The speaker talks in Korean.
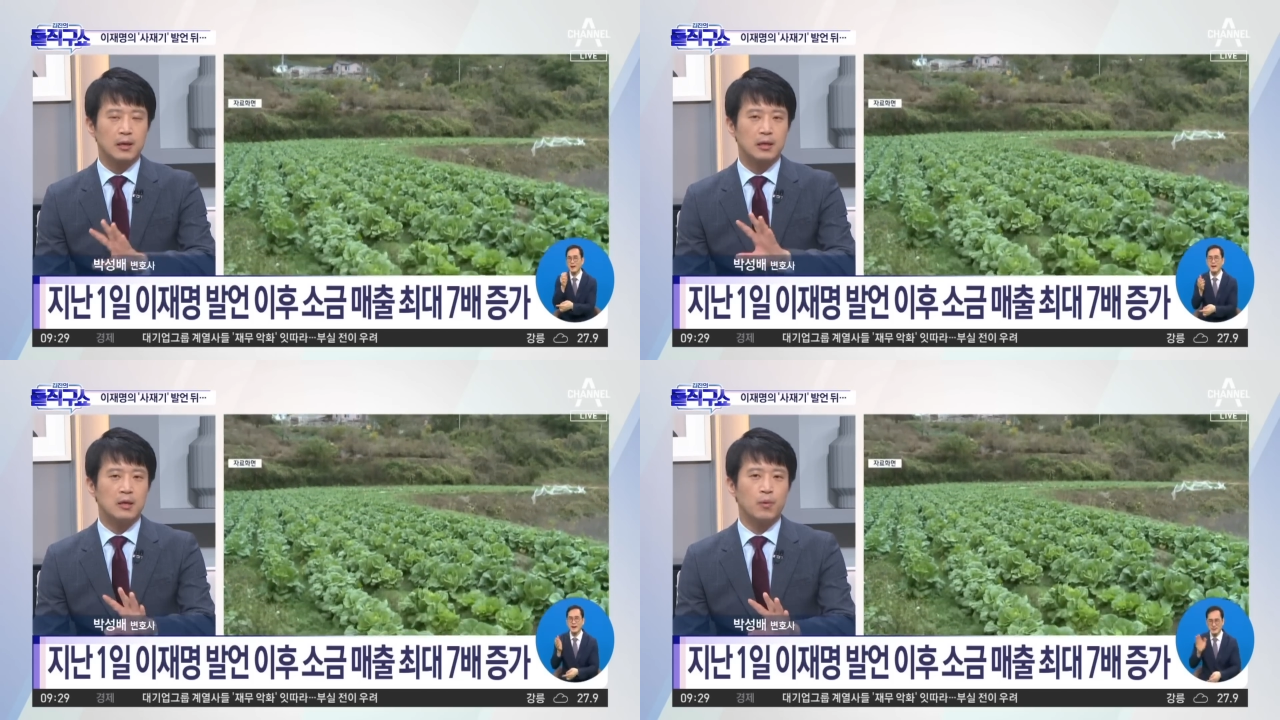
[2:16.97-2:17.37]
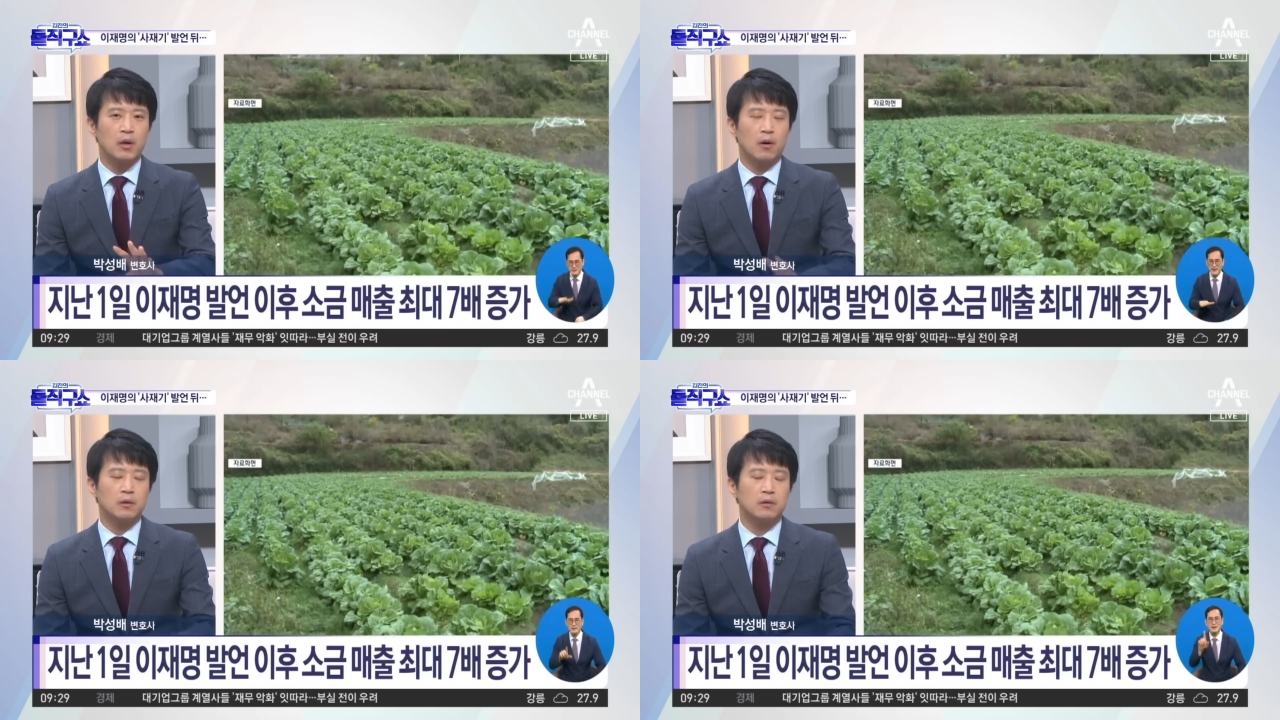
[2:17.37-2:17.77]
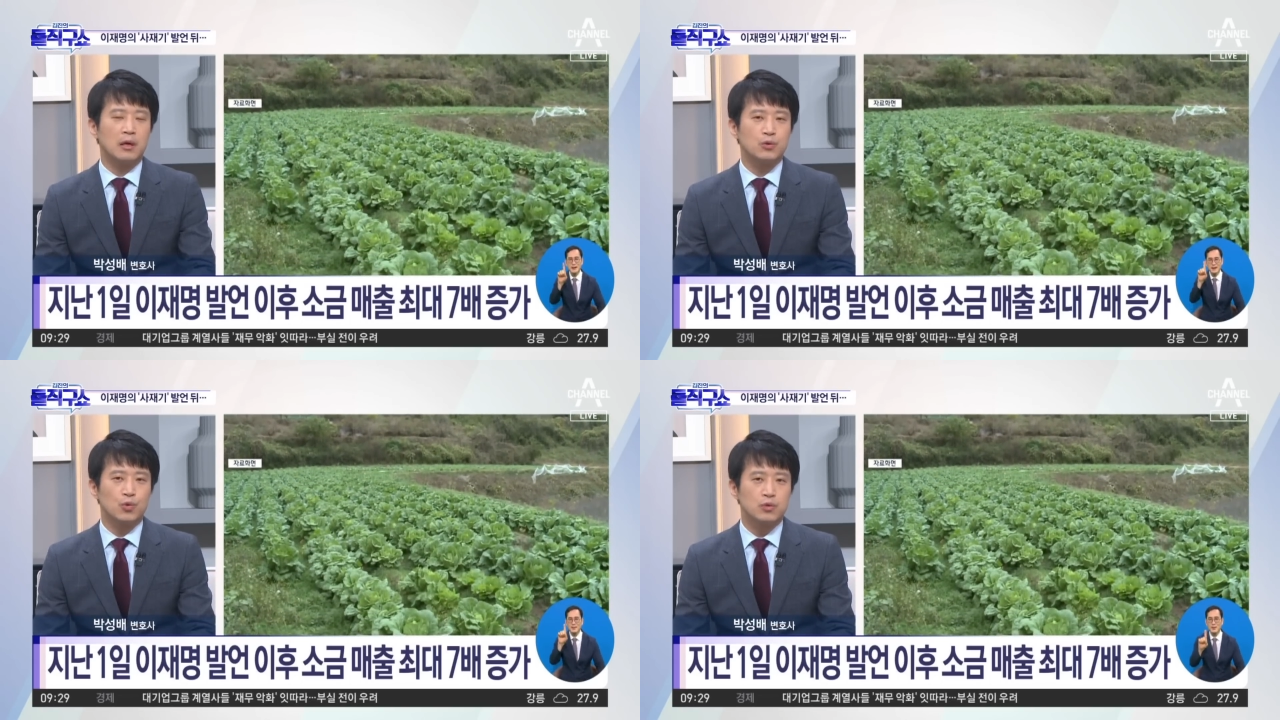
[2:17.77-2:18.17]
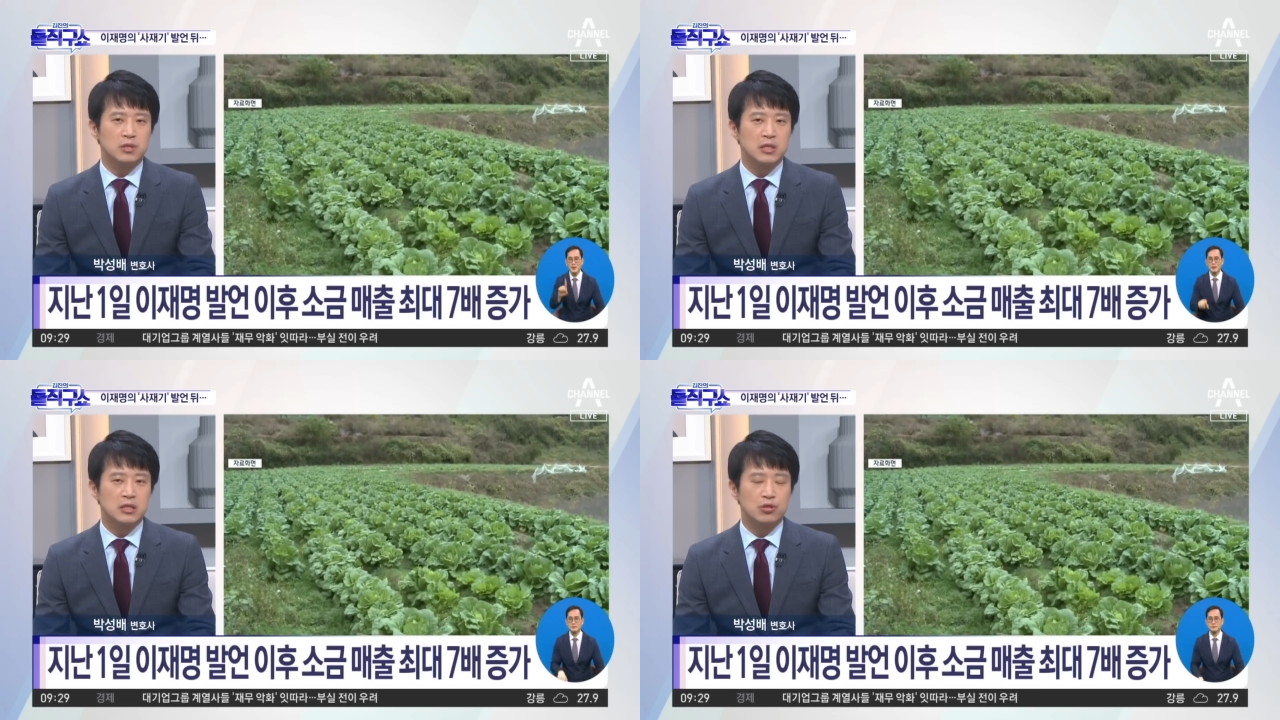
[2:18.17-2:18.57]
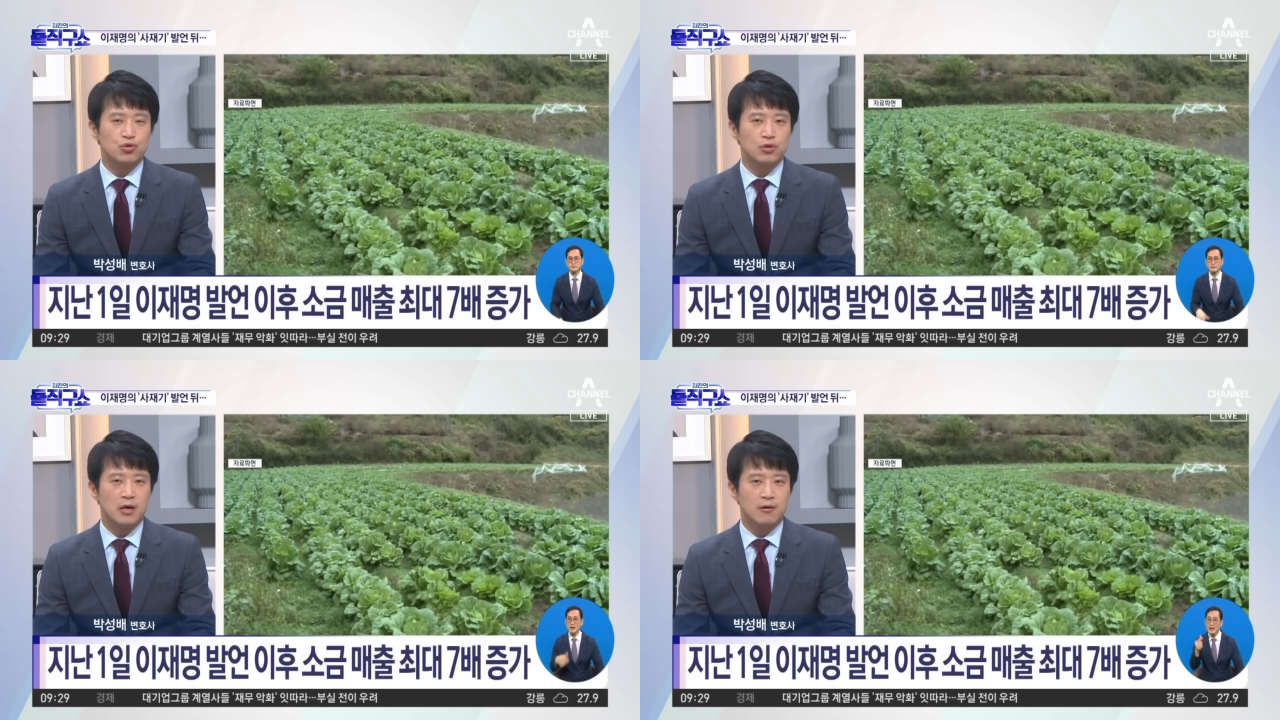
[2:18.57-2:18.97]
일본의 어떠한 조치를
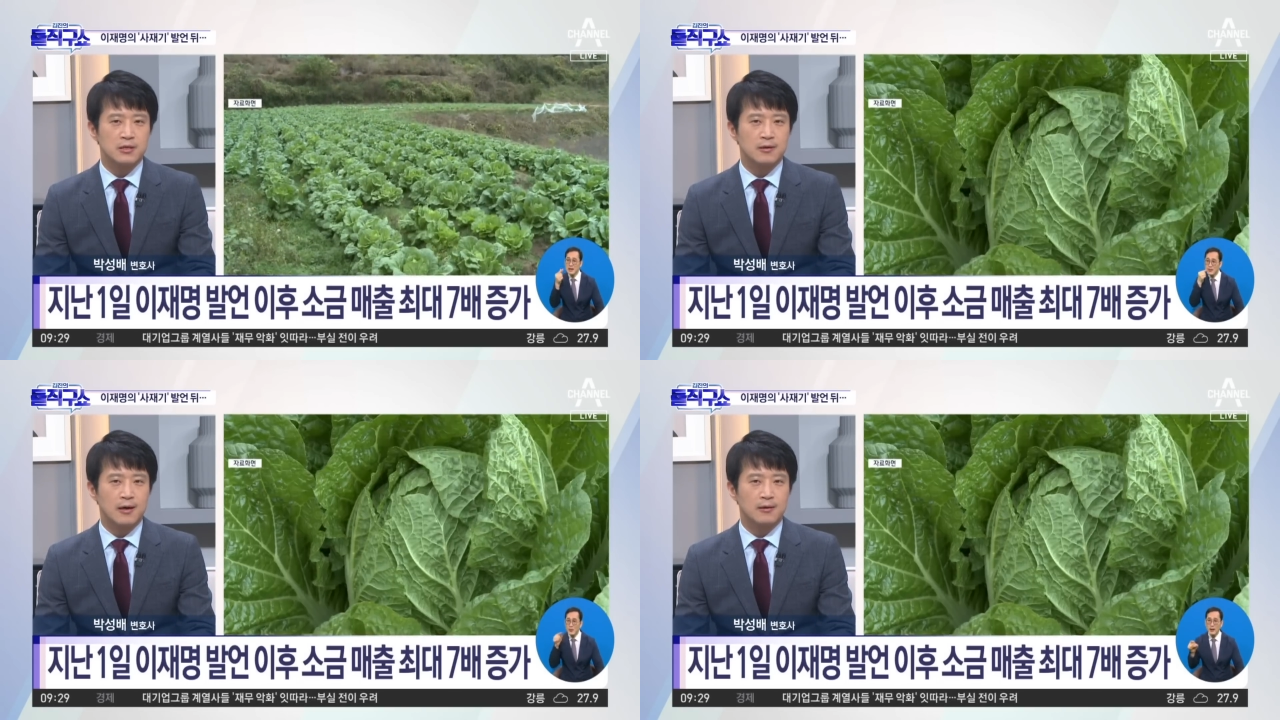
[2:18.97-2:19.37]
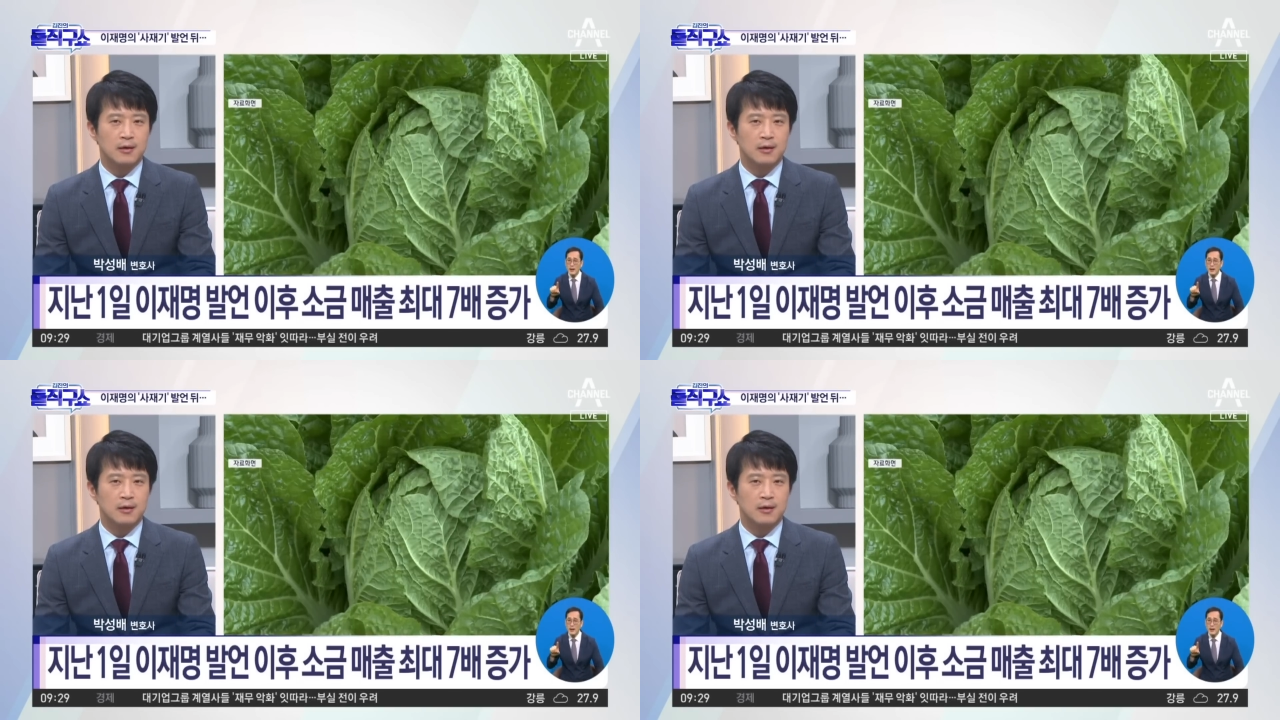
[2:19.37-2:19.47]
취할 것인가에